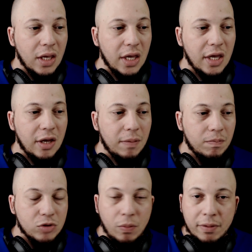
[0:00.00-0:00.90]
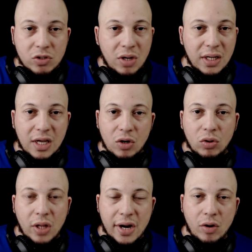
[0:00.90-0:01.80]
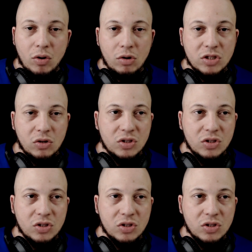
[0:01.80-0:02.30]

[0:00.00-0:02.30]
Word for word: Y son personas que no te reconocen.